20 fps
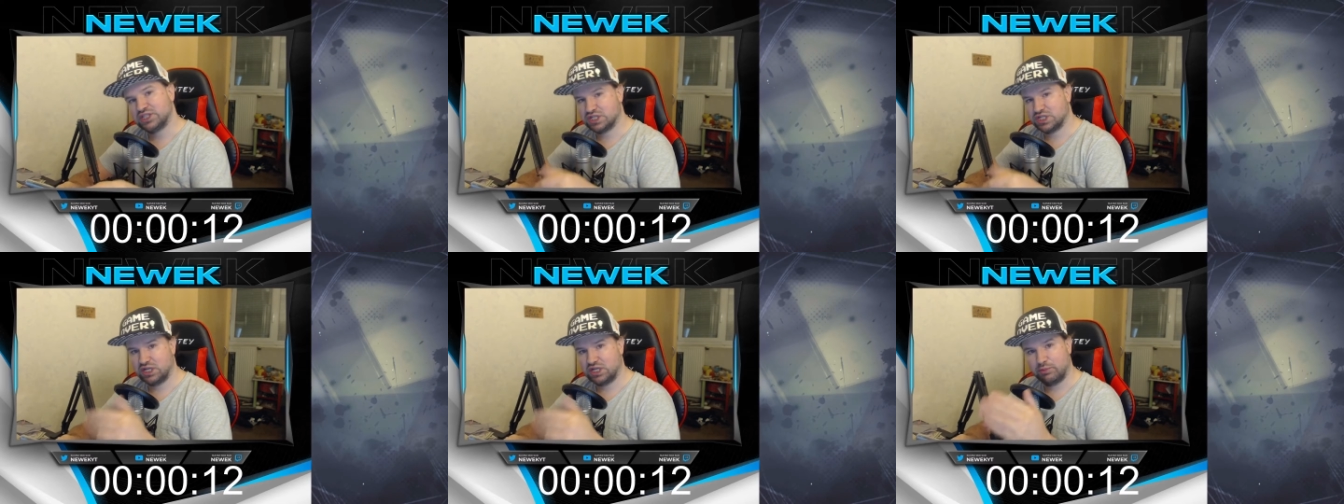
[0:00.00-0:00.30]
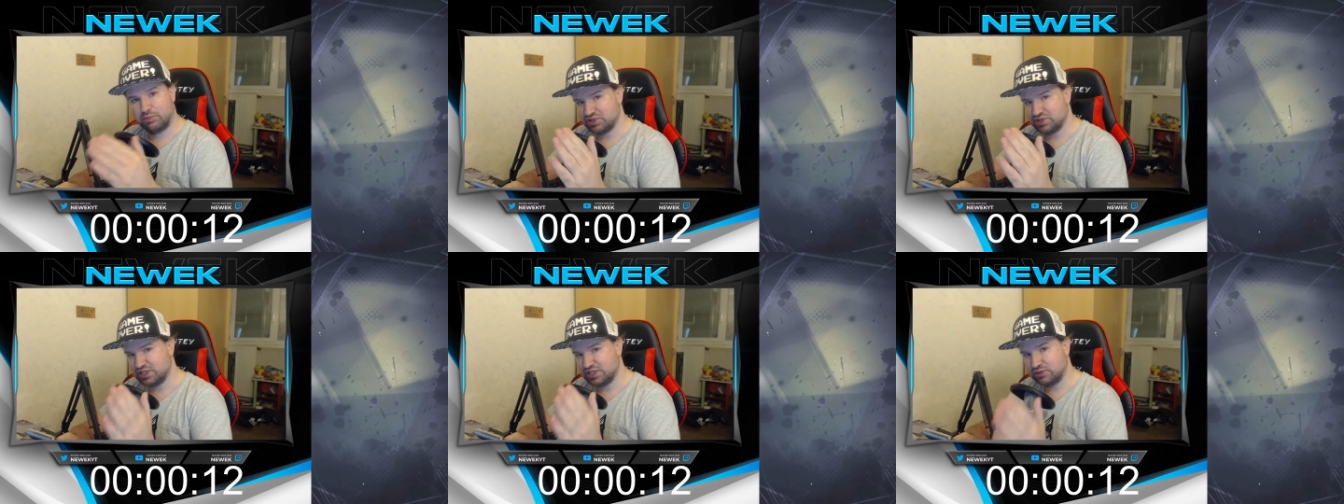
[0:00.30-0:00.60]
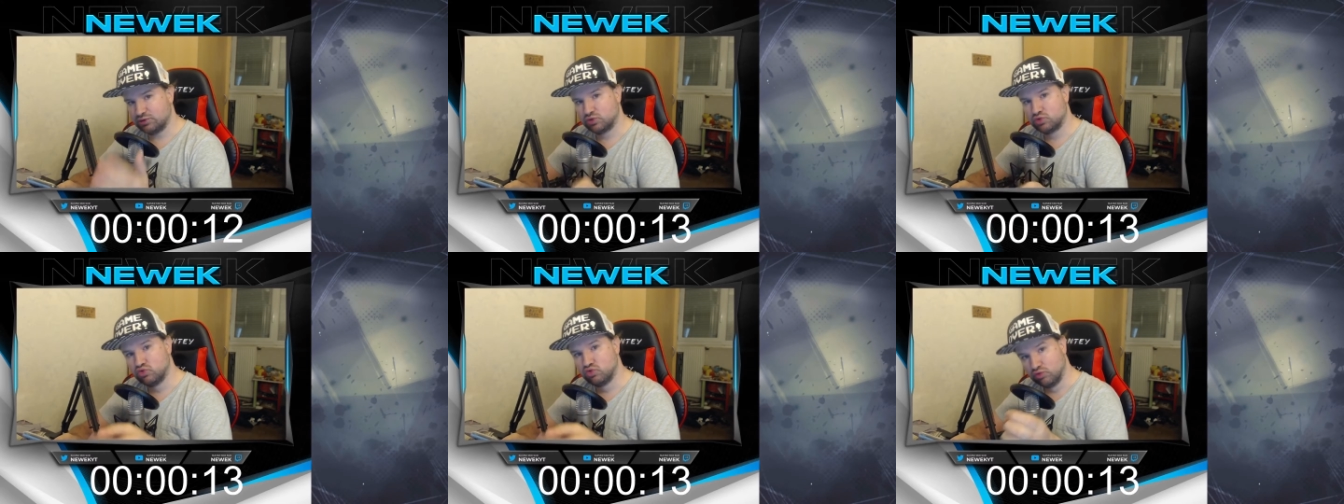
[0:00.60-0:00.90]
j'ai dépensé
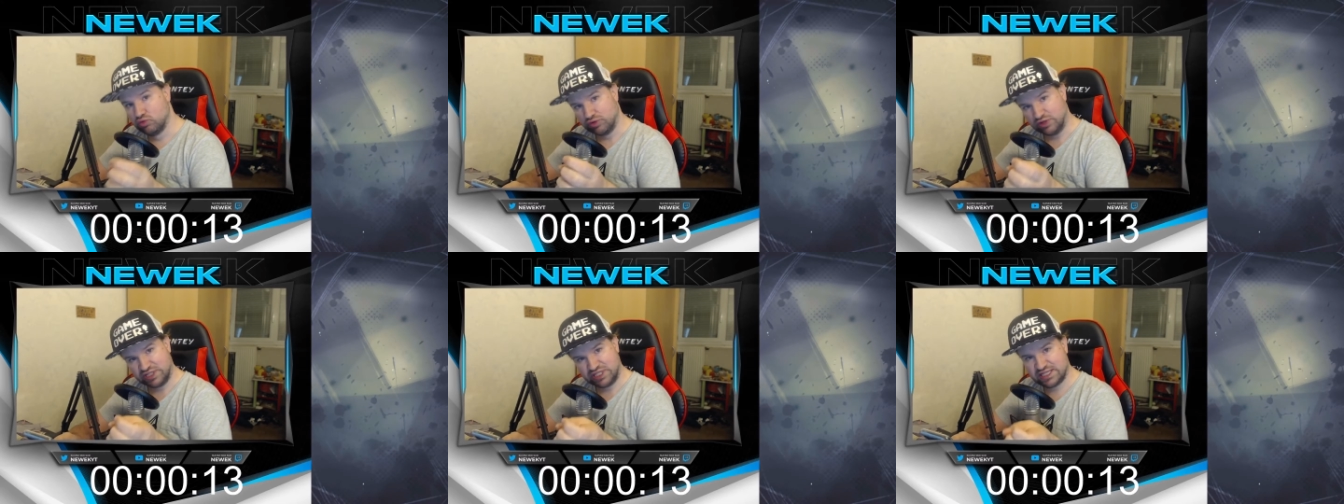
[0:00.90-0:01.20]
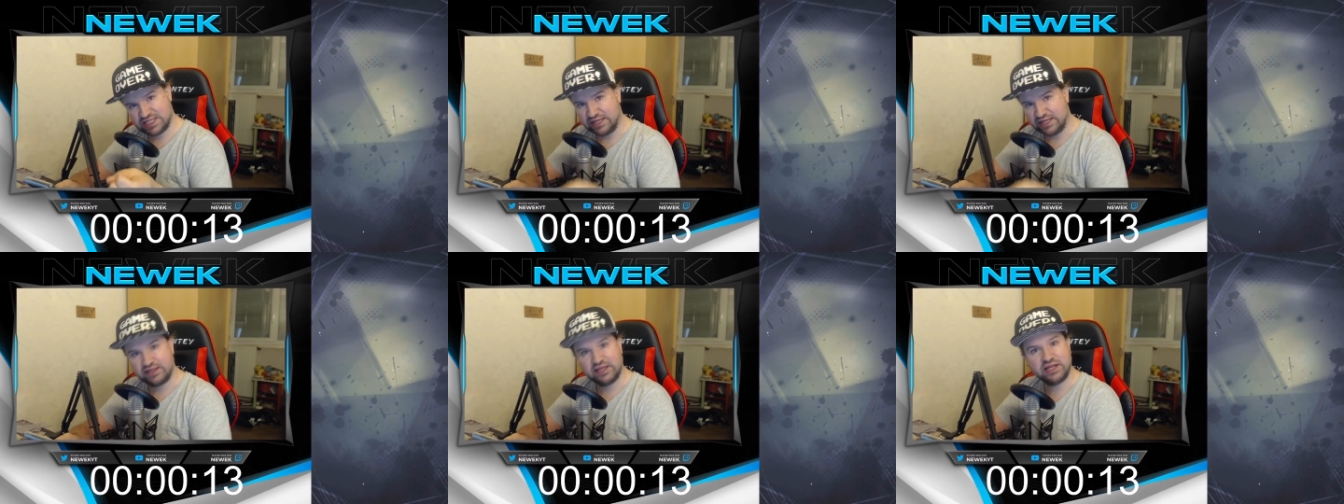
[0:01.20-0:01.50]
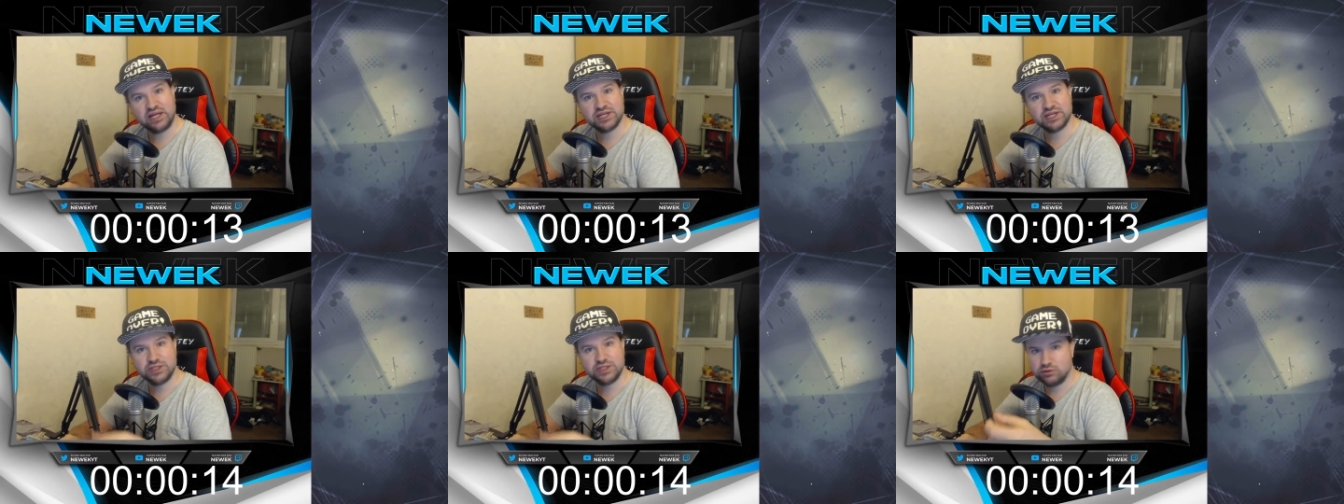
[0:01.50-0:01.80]
du coup cette
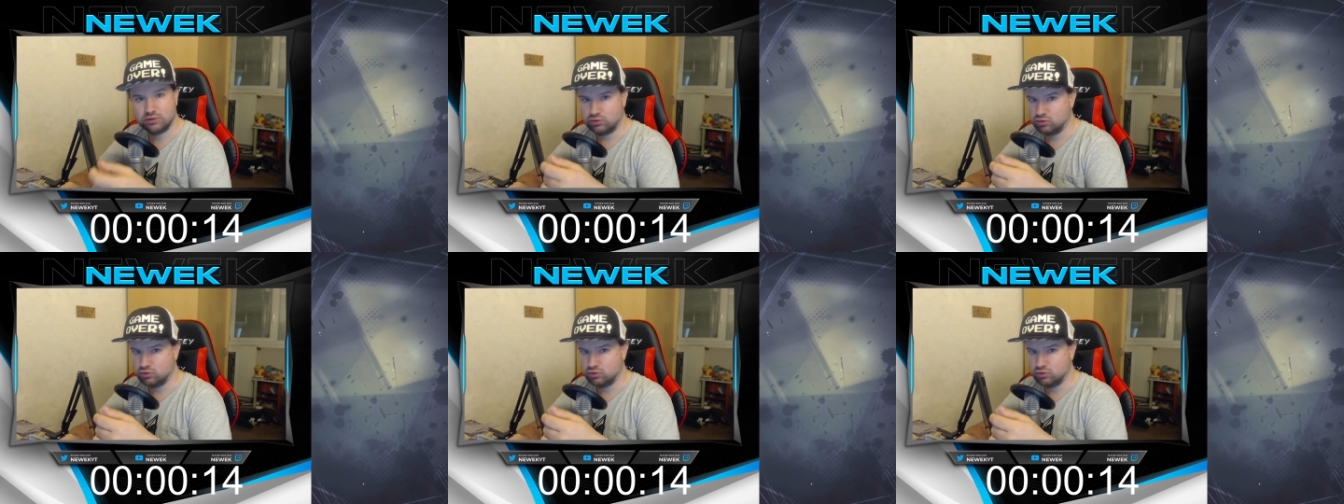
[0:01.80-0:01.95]
énergie.